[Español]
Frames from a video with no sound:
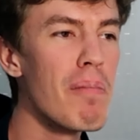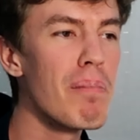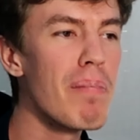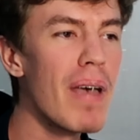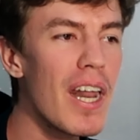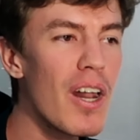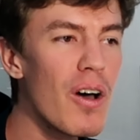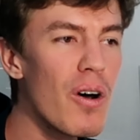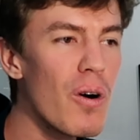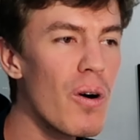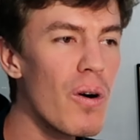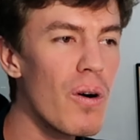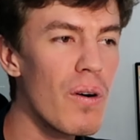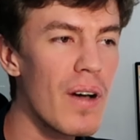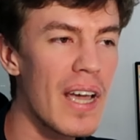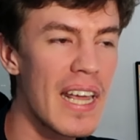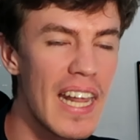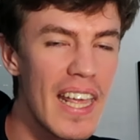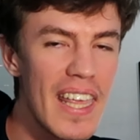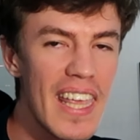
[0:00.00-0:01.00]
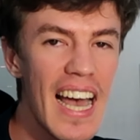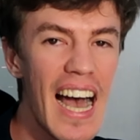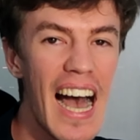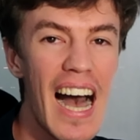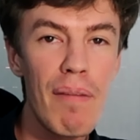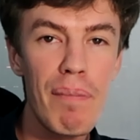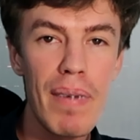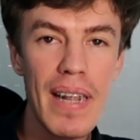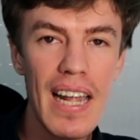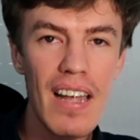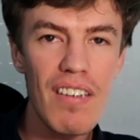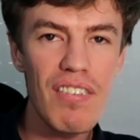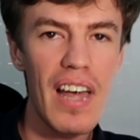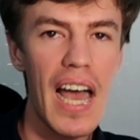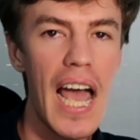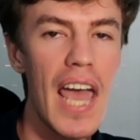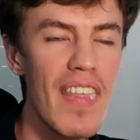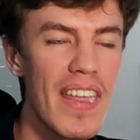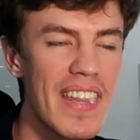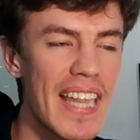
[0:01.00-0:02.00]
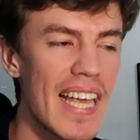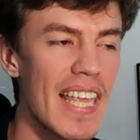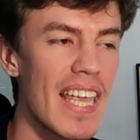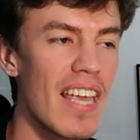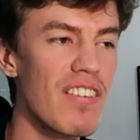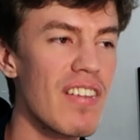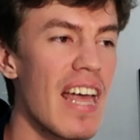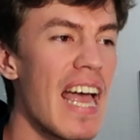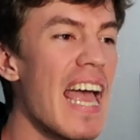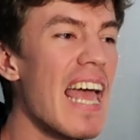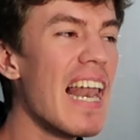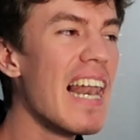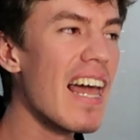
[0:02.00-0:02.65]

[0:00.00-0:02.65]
pero en ella apenas hay detalles.